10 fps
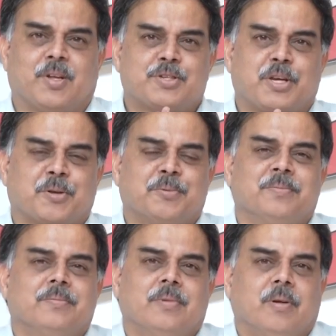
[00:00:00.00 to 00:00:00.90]
నమస్కారం
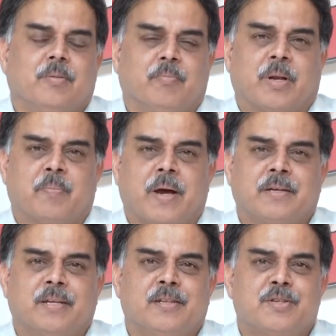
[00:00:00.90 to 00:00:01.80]
మన
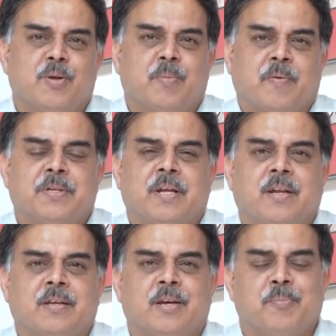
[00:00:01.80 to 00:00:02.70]
పార్టీ అధ్యక్షులు పవన్
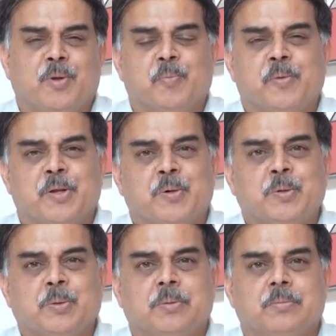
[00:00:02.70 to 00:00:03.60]
కళ్యాణ్ గారి పిలుపు
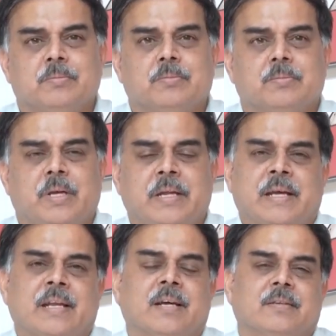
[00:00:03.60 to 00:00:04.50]
మేరకు ఈ
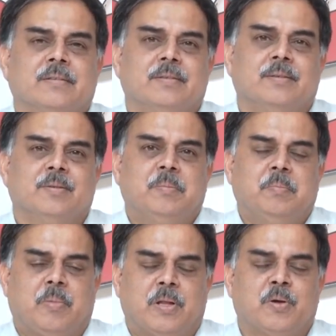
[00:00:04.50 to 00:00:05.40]
నెల
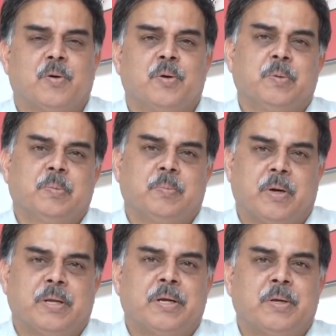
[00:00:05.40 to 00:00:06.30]
పదకొండు
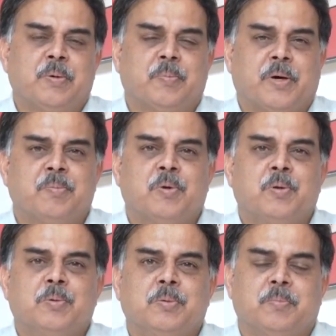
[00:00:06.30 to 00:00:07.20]
పన్నెండు
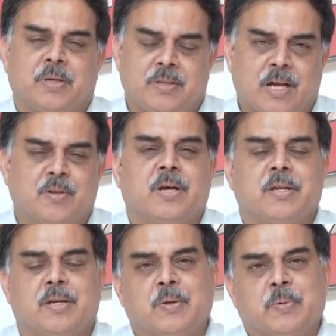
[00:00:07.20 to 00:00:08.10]
పదమూడు పద్నాలుగు
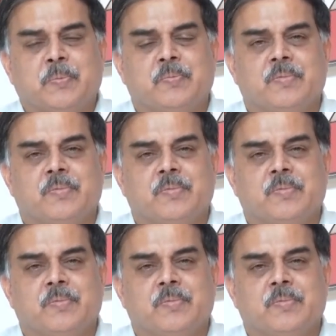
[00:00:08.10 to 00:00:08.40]
తారీఖులో